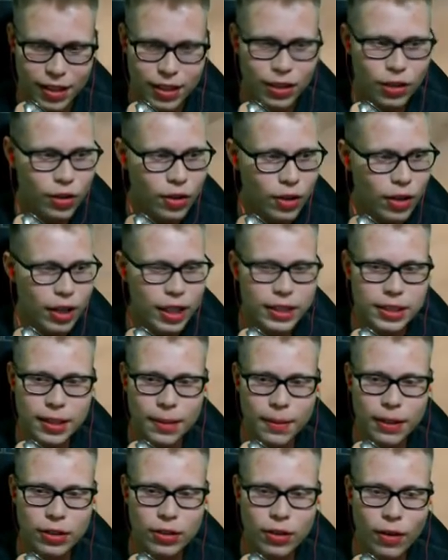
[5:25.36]
Yo creo que este
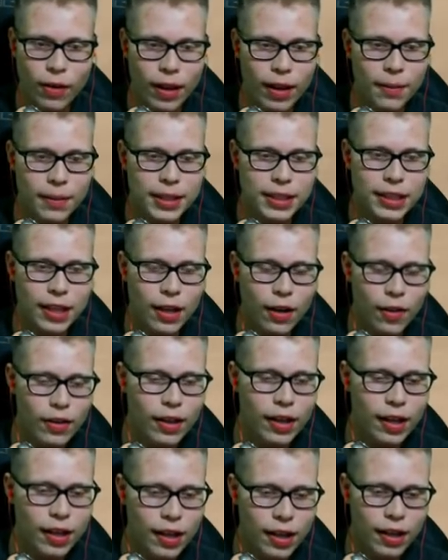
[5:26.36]
vato lo ha de haber sacado
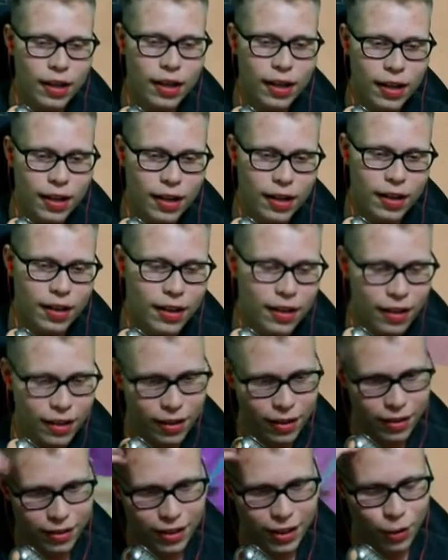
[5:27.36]
de,
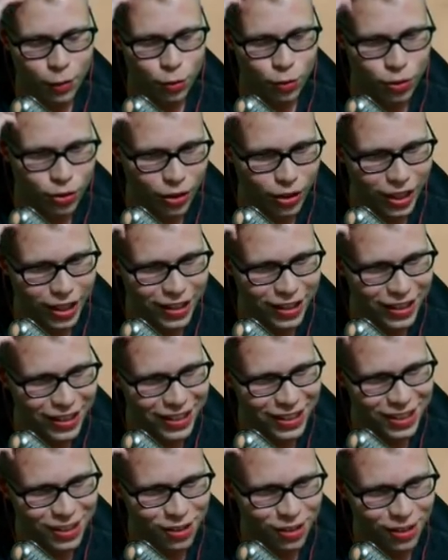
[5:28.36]
de un token del
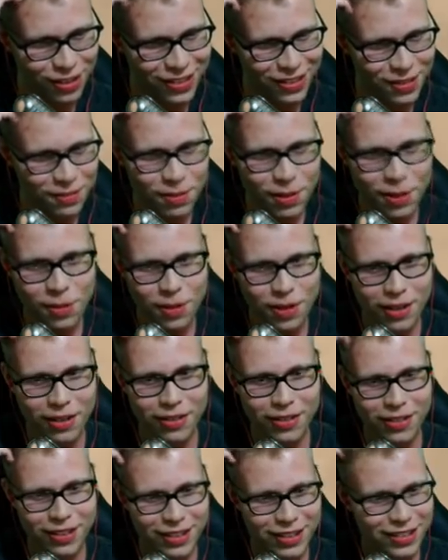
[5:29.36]
tesoro. Pero
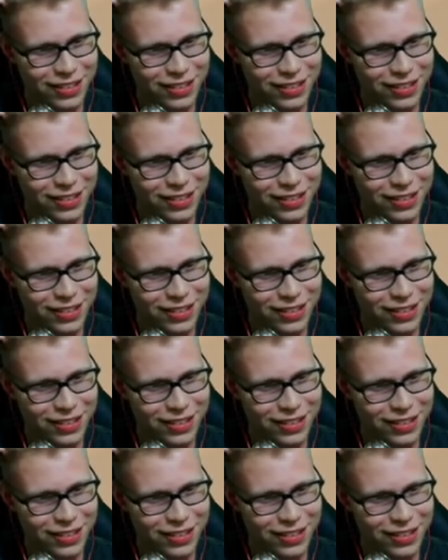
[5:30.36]
bueno,